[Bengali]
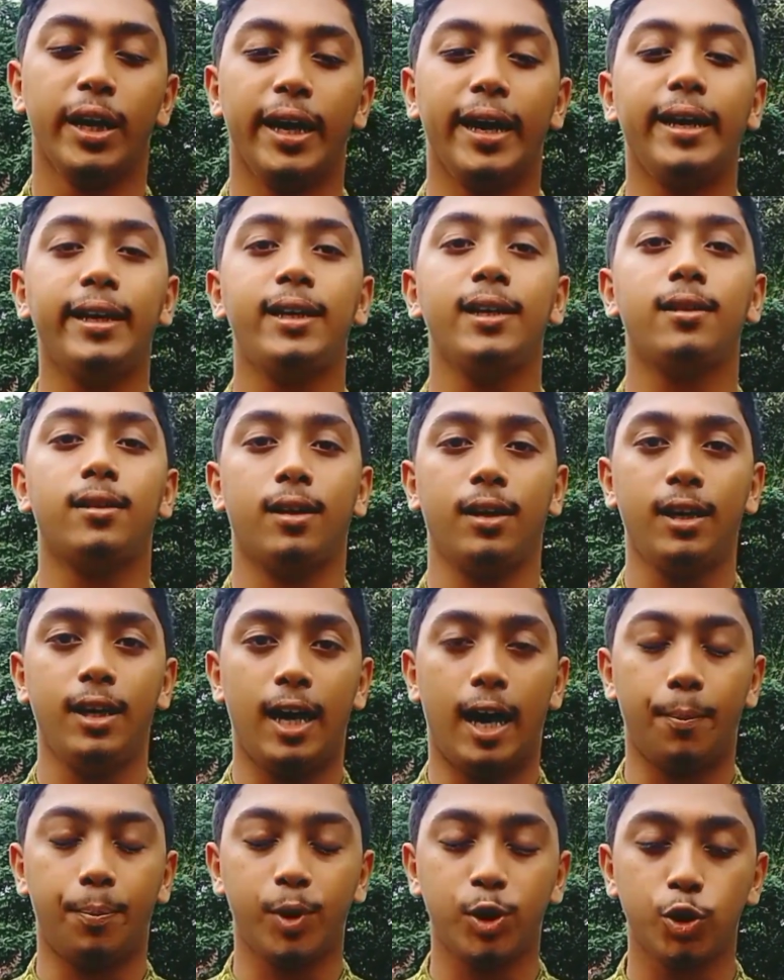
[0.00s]
এই ক্ষেত্রে
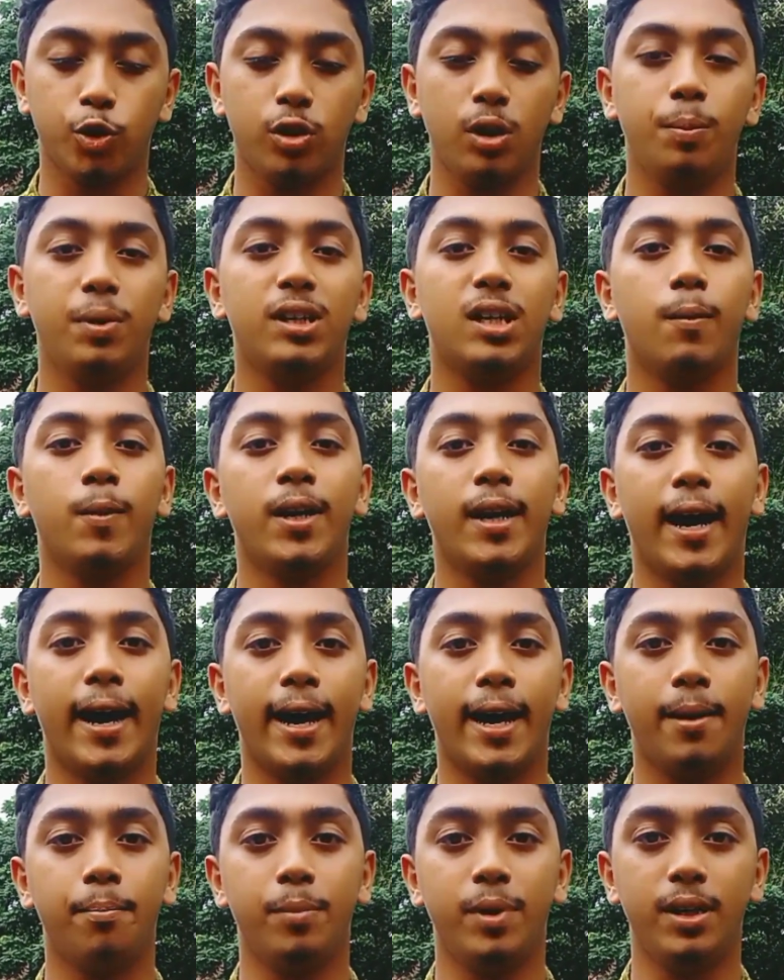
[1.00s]
আপনি যদি ভিটামিন এ
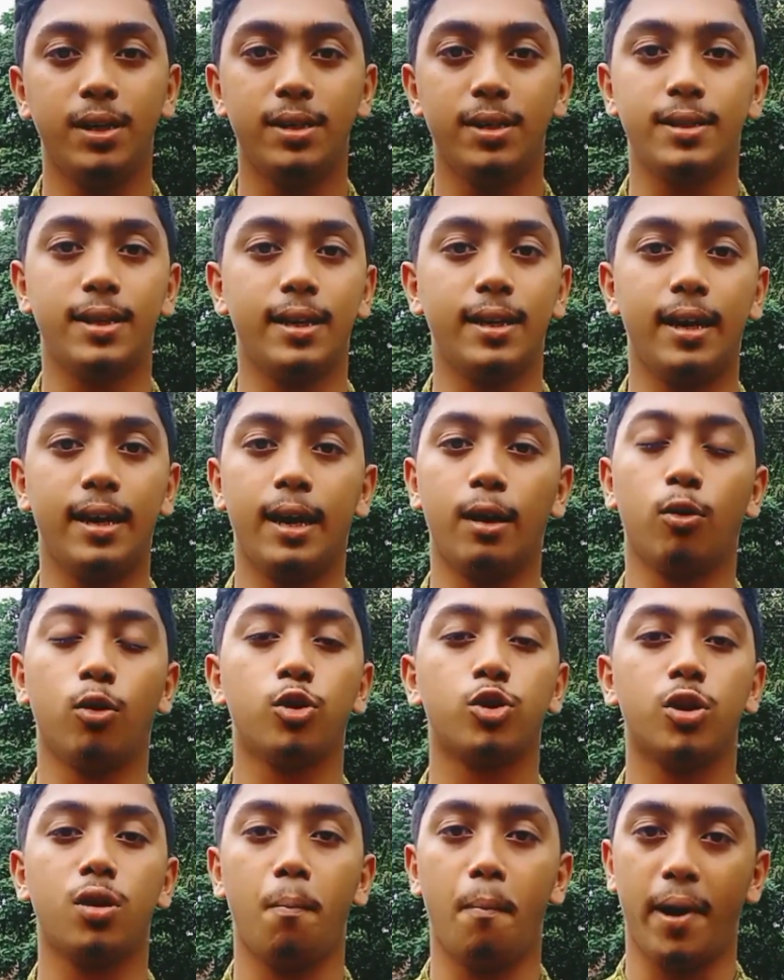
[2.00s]
বি সি এগুলো
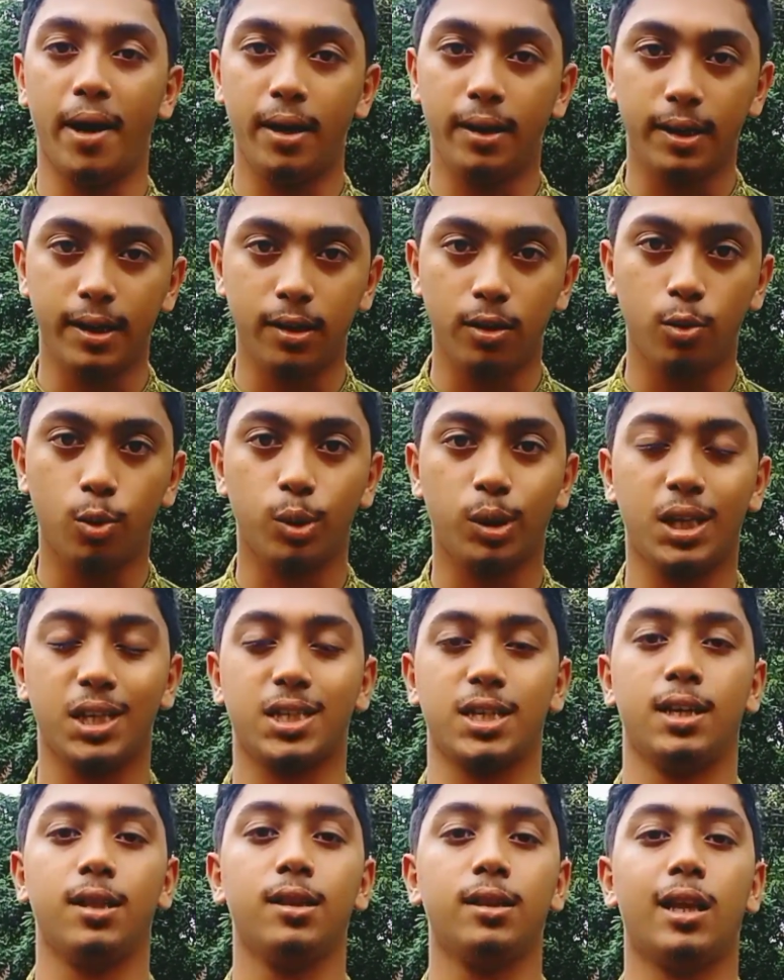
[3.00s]
যদি মেনটেন করতে
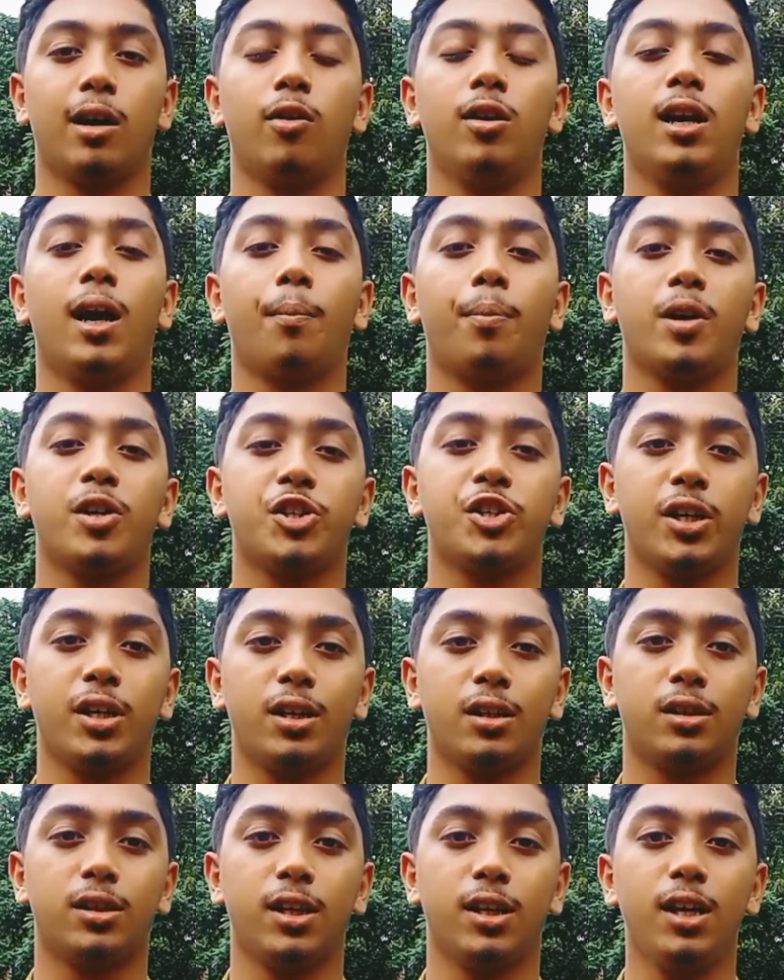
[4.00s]
চান তাহলে তাহলে আপনার সেই
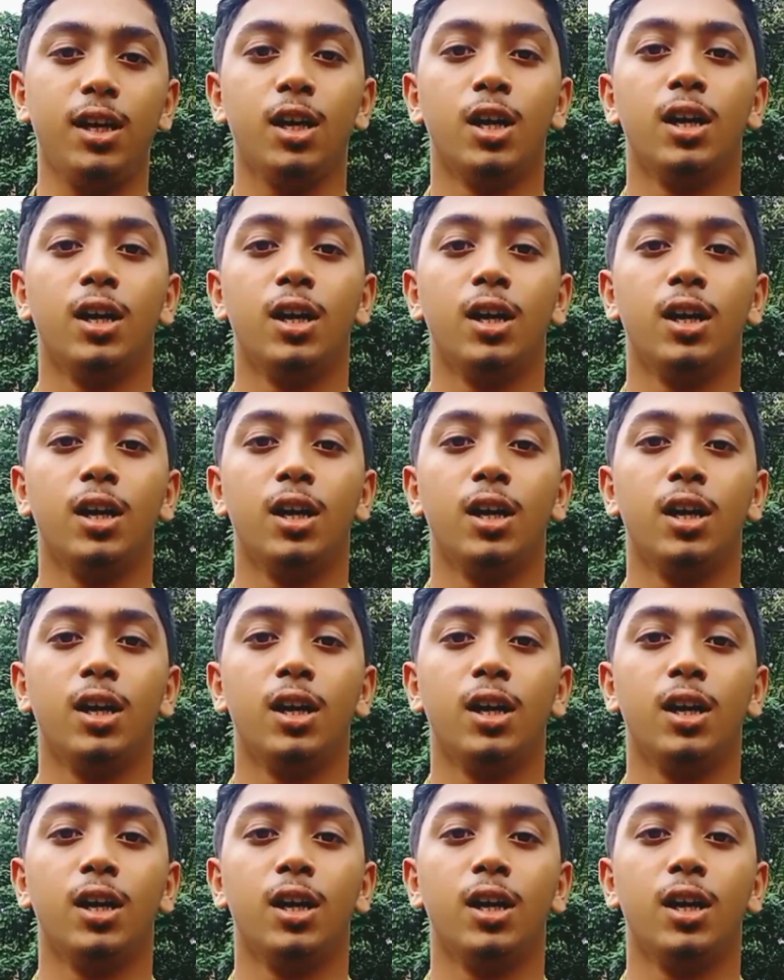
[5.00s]
ক্ষেত্রে